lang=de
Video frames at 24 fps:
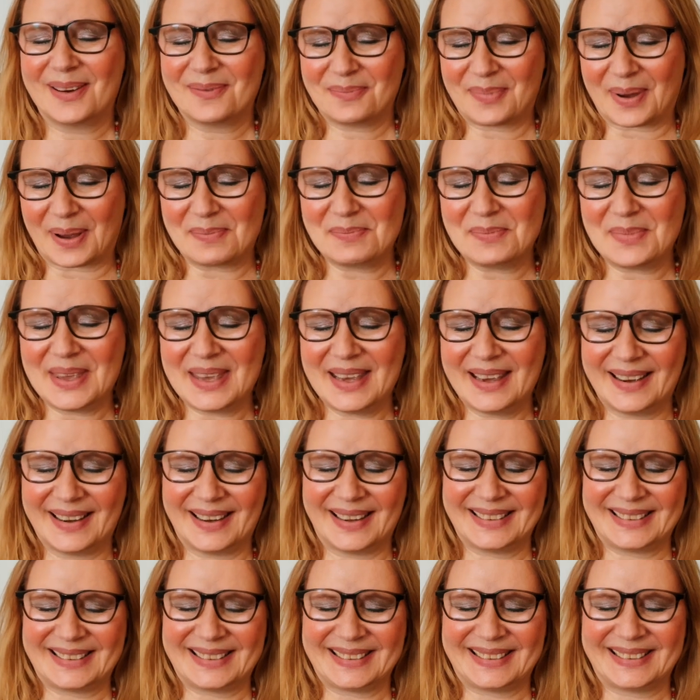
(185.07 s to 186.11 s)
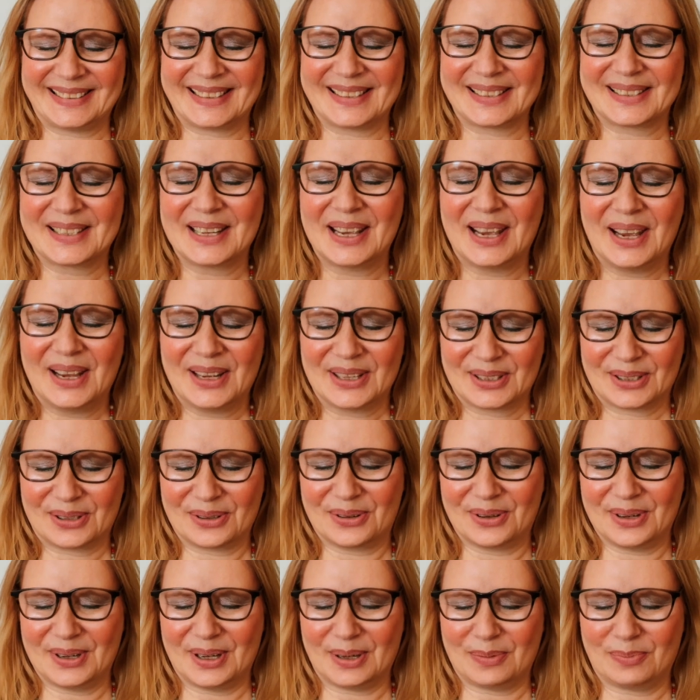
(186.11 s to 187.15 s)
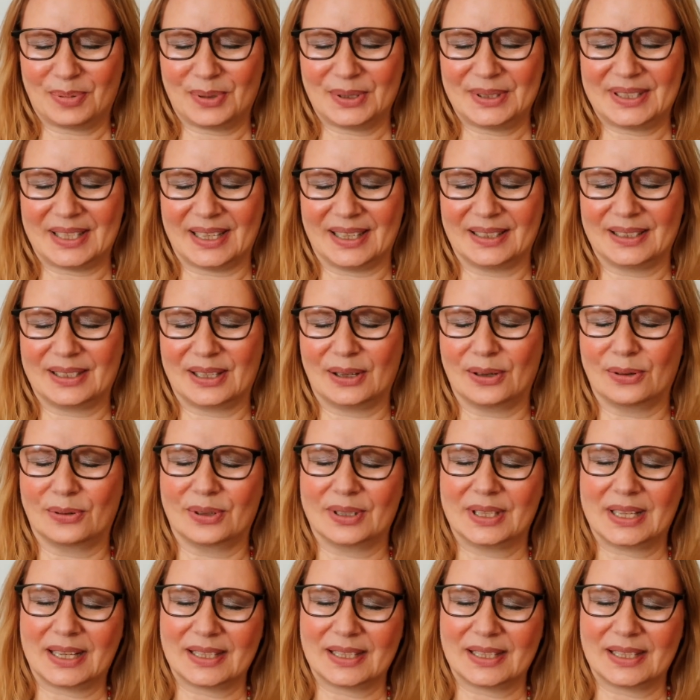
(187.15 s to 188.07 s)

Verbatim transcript: Bei mir hat sich das zu 100% gelohnt.